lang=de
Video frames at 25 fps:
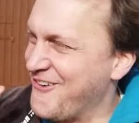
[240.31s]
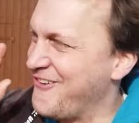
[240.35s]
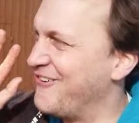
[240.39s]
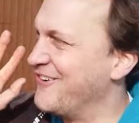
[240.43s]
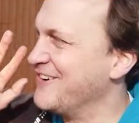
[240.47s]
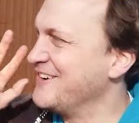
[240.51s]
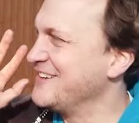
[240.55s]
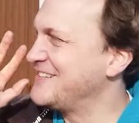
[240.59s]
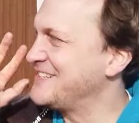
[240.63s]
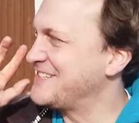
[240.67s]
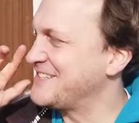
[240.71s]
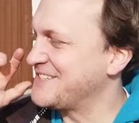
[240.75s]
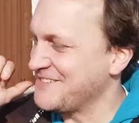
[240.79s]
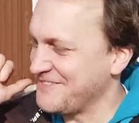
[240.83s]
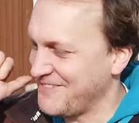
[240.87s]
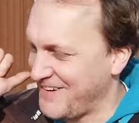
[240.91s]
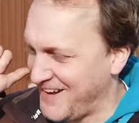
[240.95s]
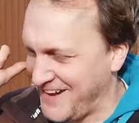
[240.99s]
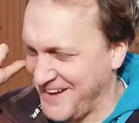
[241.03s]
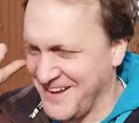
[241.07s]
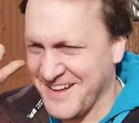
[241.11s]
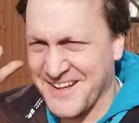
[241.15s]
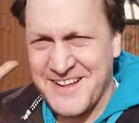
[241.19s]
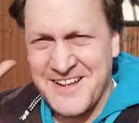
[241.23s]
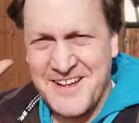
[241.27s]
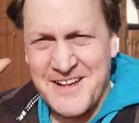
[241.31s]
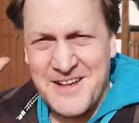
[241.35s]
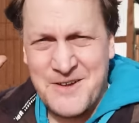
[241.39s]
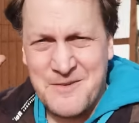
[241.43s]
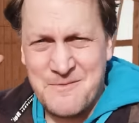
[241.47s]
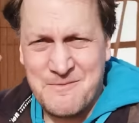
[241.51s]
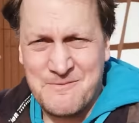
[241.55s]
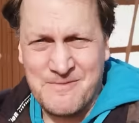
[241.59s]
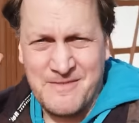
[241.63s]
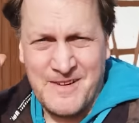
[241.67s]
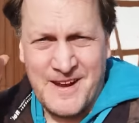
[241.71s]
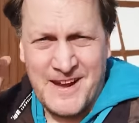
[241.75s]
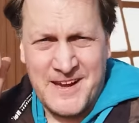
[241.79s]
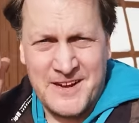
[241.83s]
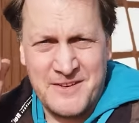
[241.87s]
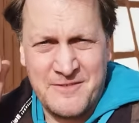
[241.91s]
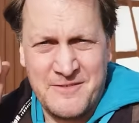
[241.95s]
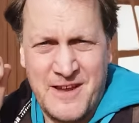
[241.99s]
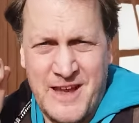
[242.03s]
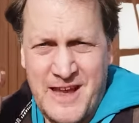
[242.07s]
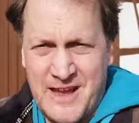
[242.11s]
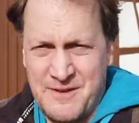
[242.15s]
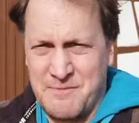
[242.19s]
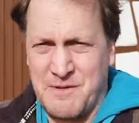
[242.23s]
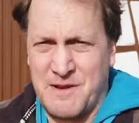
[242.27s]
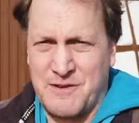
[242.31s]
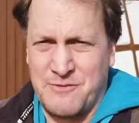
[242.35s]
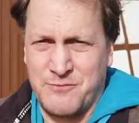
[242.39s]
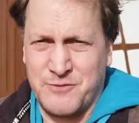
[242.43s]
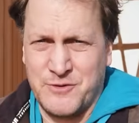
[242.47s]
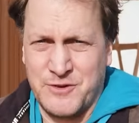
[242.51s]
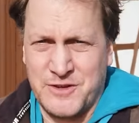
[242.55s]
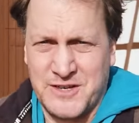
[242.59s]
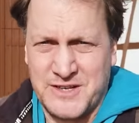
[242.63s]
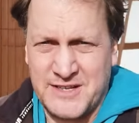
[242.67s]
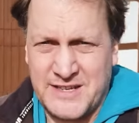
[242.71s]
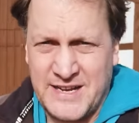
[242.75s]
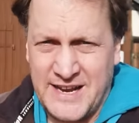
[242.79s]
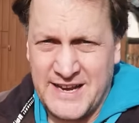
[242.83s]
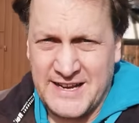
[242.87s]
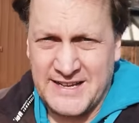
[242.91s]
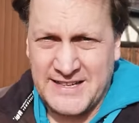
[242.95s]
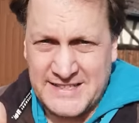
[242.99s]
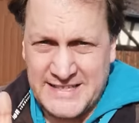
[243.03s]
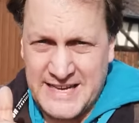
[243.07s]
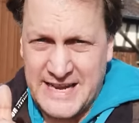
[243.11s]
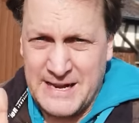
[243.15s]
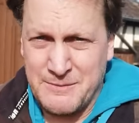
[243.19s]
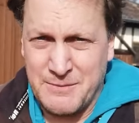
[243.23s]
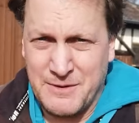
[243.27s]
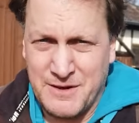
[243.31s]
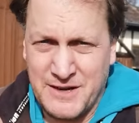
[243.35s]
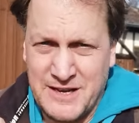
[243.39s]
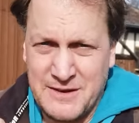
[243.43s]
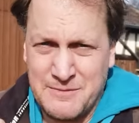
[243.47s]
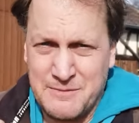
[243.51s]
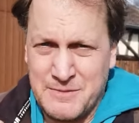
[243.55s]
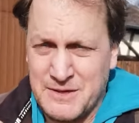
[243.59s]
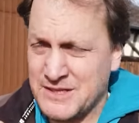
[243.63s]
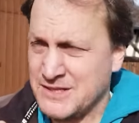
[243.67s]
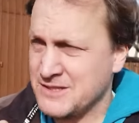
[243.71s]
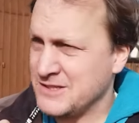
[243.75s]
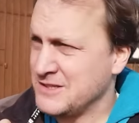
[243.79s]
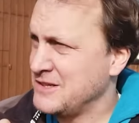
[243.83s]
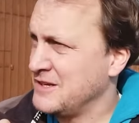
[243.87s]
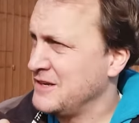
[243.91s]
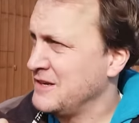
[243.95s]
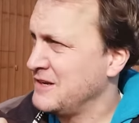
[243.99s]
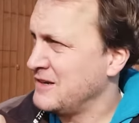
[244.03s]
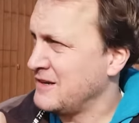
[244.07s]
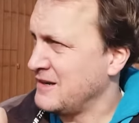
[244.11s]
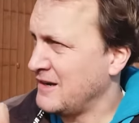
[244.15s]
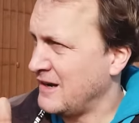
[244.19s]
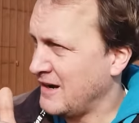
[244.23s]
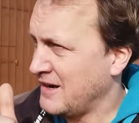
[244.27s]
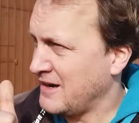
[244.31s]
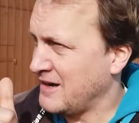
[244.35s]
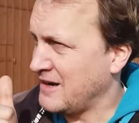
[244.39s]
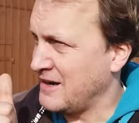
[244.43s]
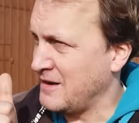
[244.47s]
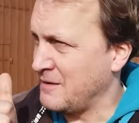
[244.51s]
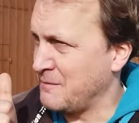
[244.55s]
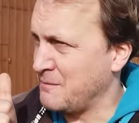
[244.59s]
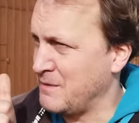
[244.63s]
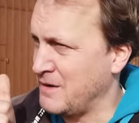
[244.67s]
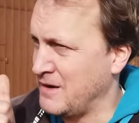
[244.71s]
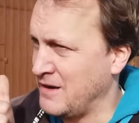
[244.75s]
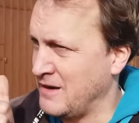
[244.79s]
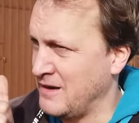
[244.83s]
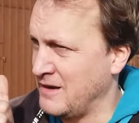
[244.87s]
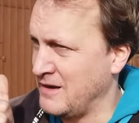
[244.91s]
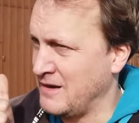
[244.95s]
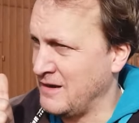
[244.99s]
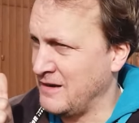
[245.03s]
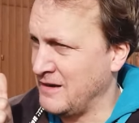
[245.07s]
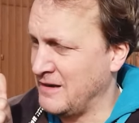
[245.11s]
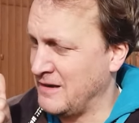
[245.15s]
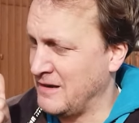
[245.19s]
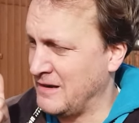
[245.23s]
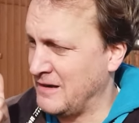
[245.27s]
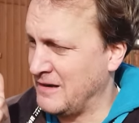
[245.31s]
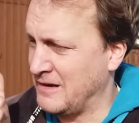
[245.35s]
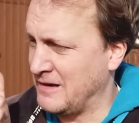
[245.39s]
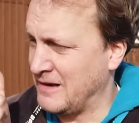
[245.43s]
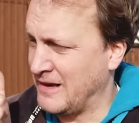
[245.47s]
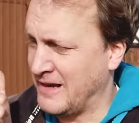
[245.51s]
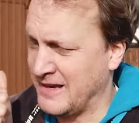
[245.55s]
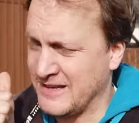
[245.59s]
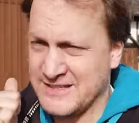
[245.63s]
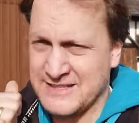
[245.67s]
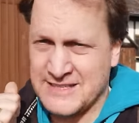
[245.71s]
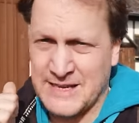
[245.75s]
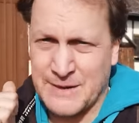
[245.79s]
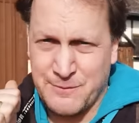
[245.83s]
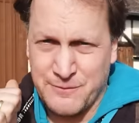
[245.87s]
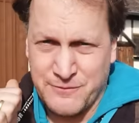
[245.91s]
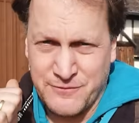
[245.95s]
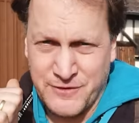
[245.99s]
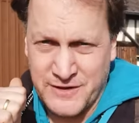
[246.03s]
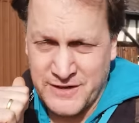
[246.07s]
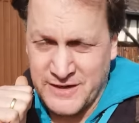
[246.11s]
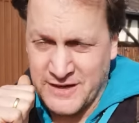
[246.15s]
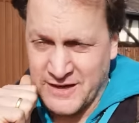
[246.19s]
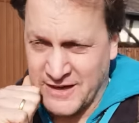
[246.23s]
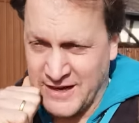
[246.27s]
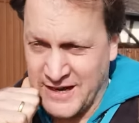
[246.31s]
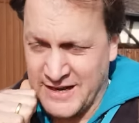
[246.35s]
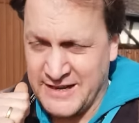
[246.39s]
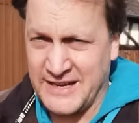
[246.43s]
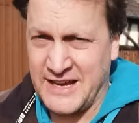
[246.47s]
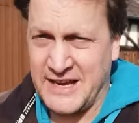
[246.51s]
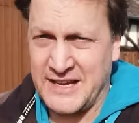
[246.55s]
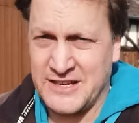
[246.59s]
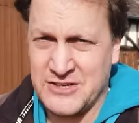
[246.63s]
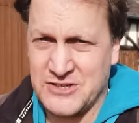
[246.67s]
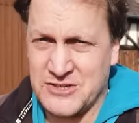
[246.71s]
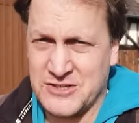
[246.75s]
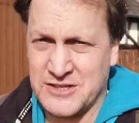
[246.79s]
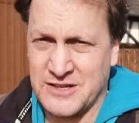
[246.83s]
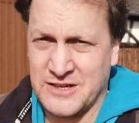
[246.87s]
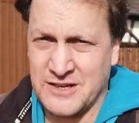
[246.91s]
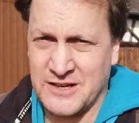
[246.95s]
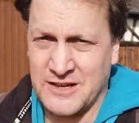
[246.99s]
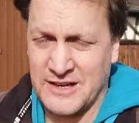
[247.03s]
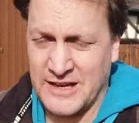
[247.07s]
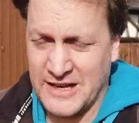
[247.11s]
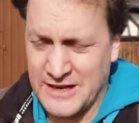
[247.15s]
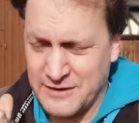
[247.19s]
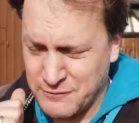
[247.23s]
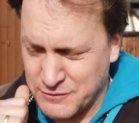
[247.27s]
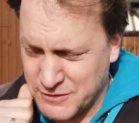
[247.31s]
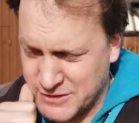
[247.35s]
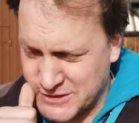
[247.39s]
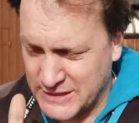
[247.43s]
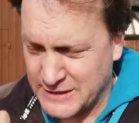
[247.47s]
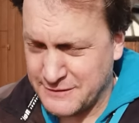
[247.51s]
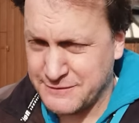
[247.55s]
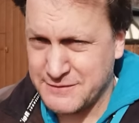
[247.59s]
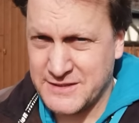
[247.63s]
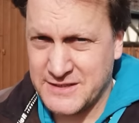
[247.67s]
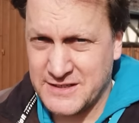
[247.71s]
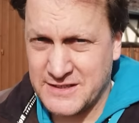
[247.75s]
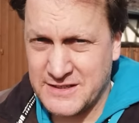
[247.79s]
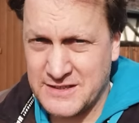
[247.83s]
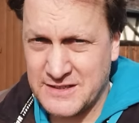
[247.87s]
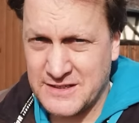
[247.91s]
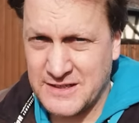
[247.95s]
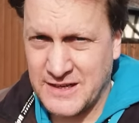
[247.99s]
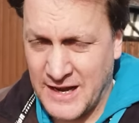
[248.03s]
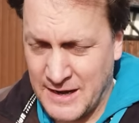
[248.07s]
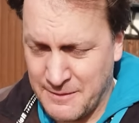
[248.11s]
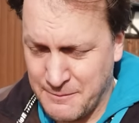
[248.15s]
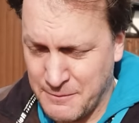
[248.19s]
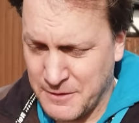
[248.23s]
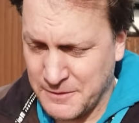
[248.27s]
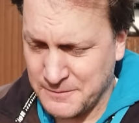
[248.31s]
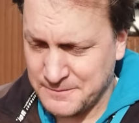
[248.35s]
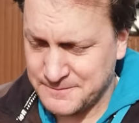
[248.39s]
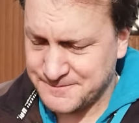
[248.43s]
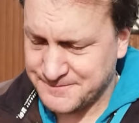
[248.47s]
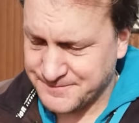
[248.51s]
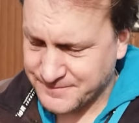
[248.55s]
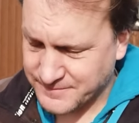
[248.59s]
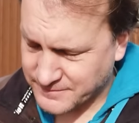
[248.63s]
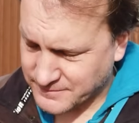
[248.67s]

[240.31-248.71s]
und zwar machen wir einmal Futterteig selber gemischt nach einem äh, Rezept von der kanadischen Landwirtschaftskammer.